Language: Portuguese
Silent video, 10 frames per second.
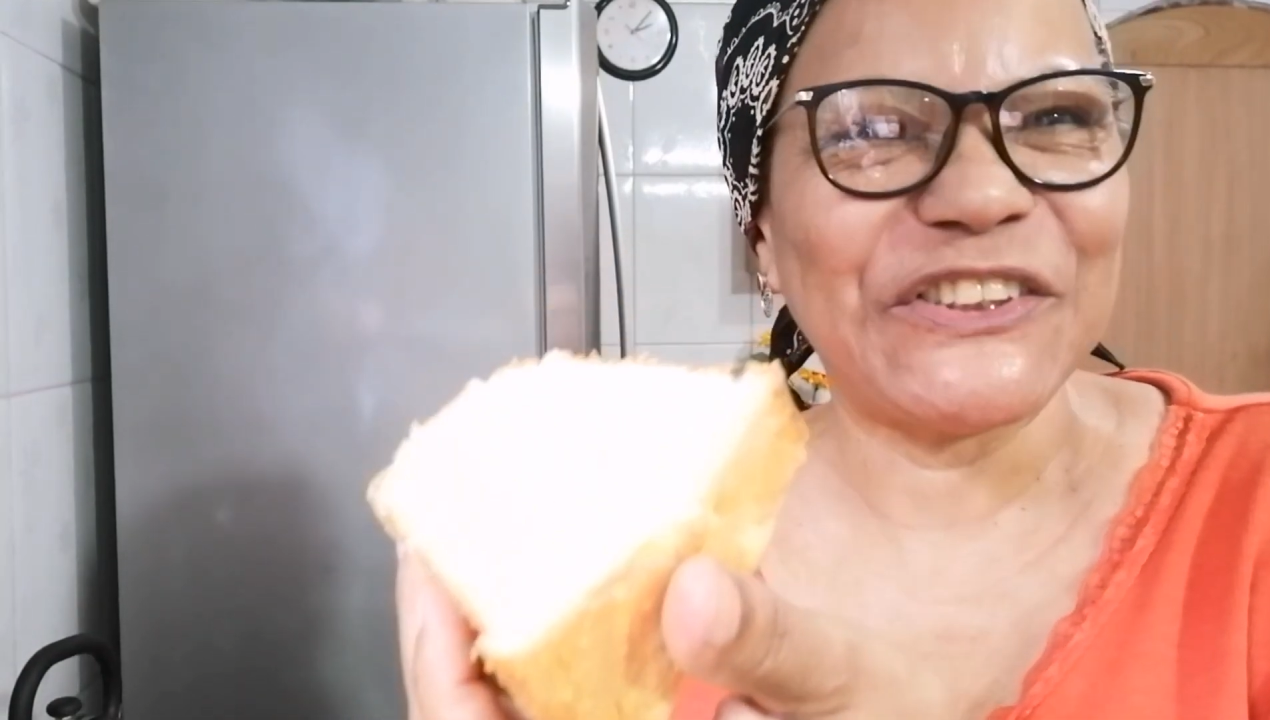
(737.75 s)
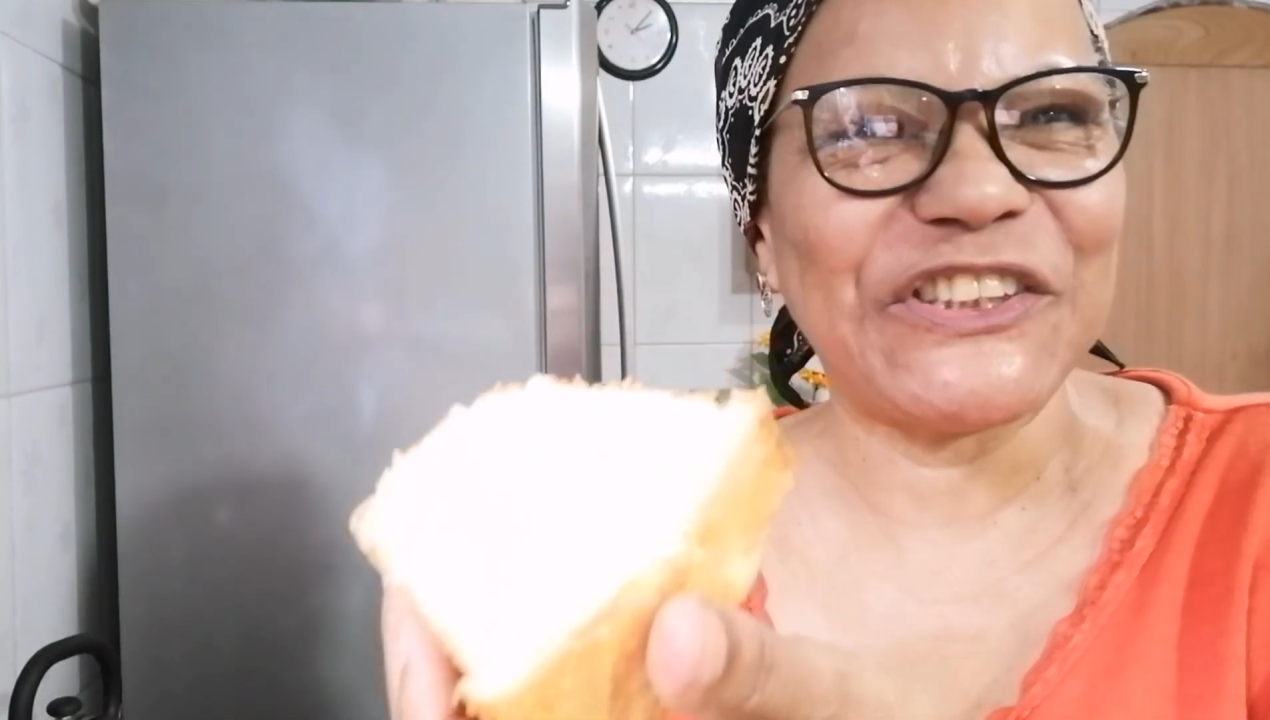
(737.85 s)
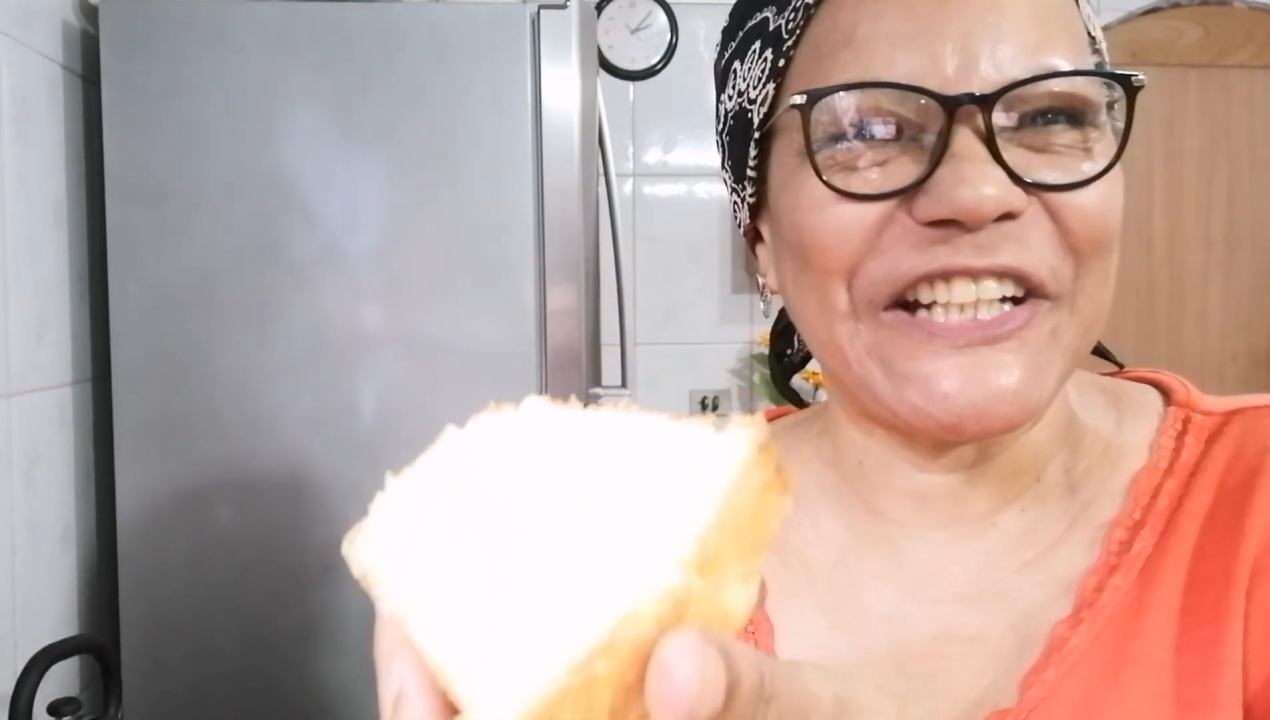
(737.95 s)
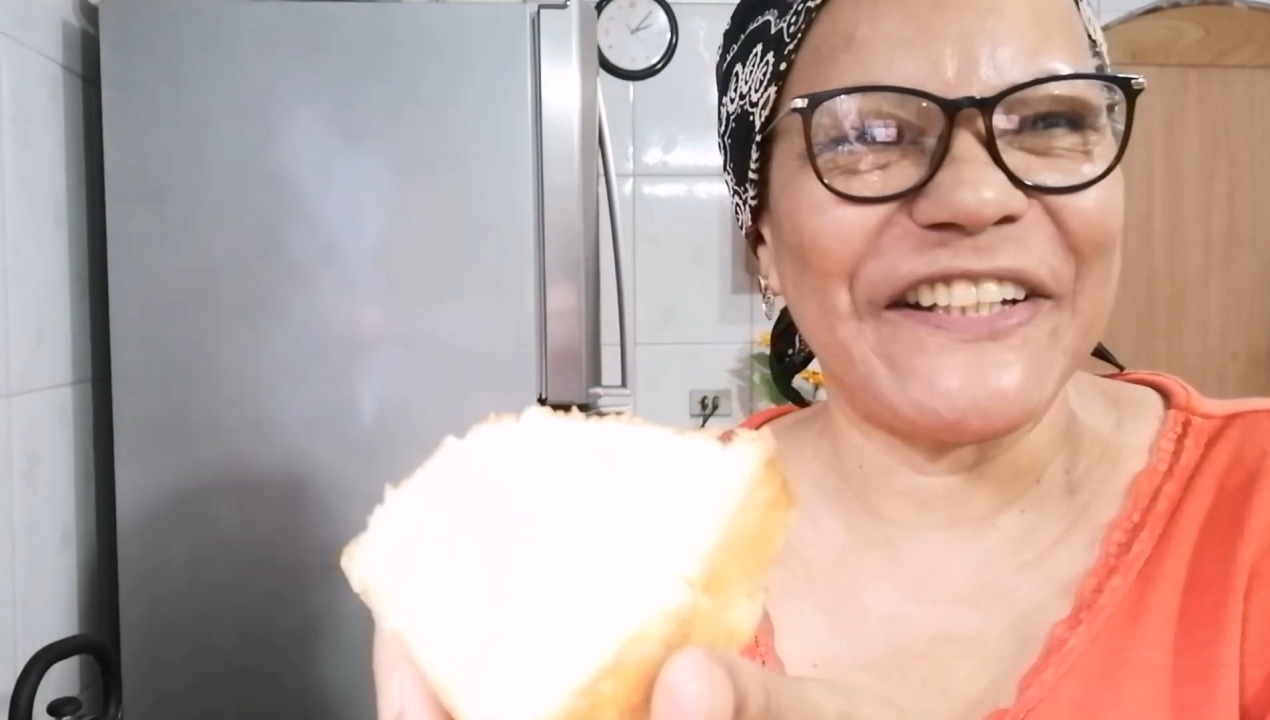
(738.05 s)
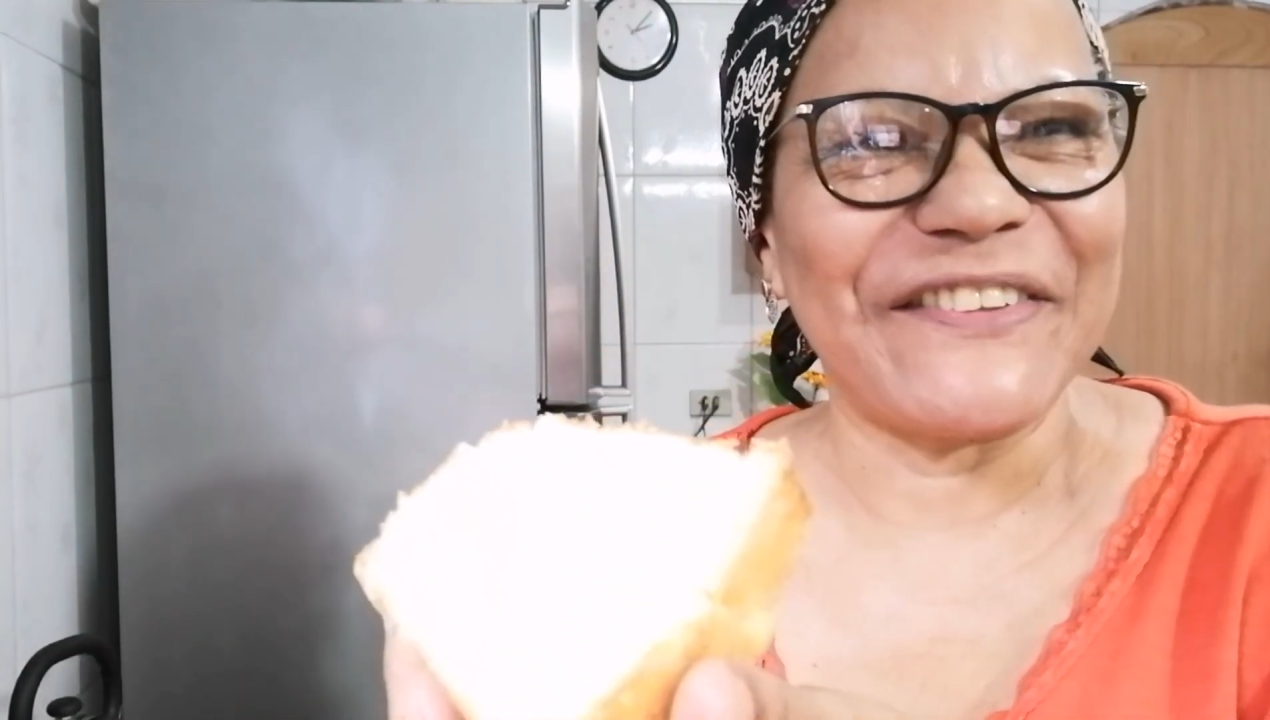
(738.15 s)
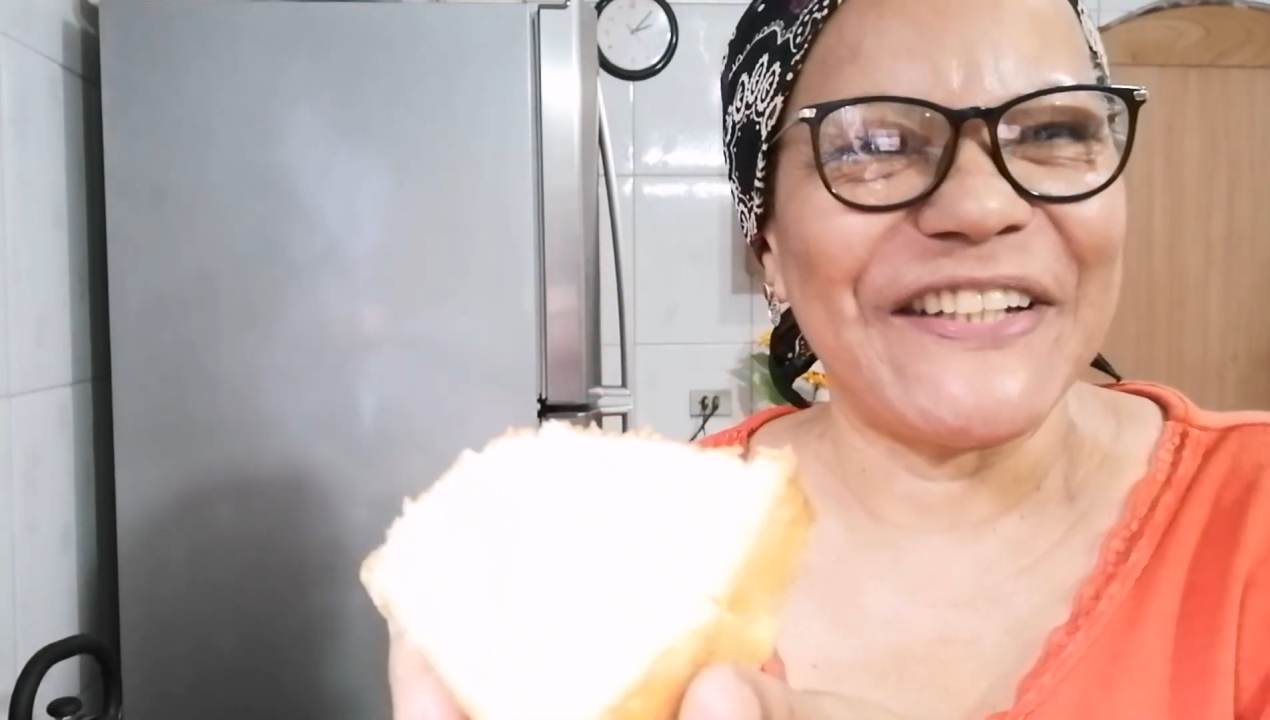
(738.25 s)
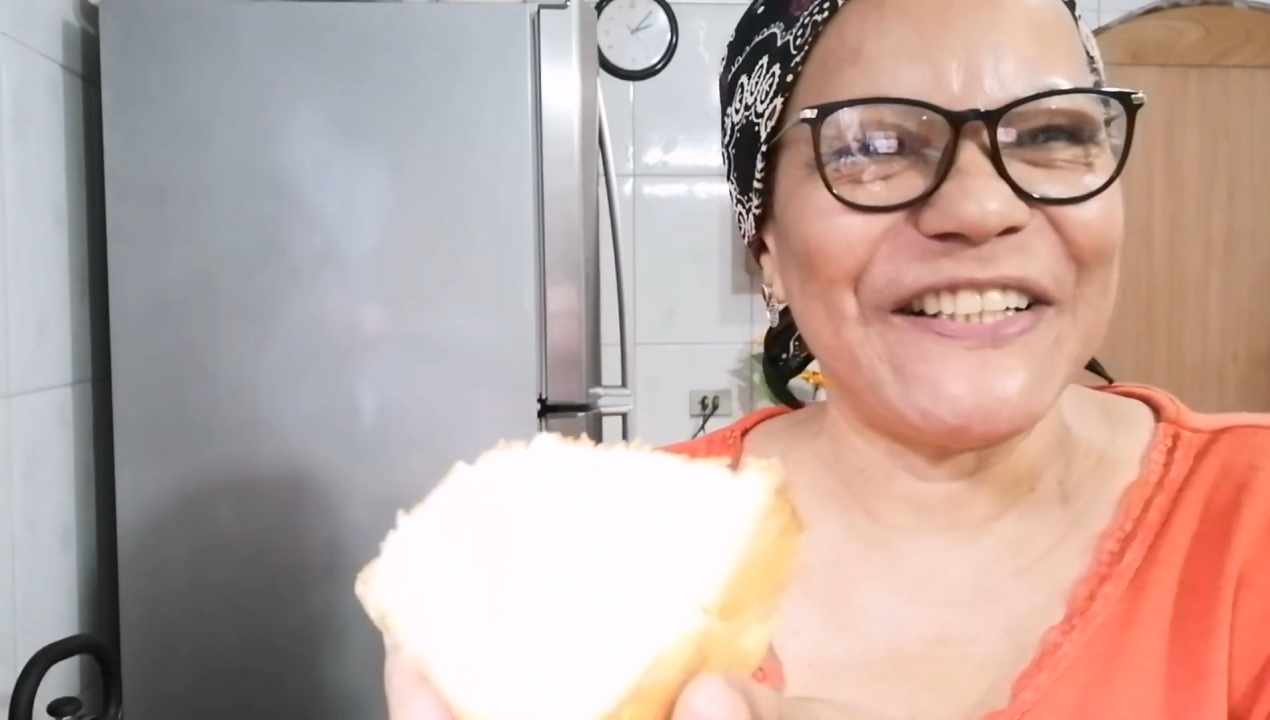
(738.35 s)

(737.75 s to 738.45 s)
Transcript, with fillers: cheiro.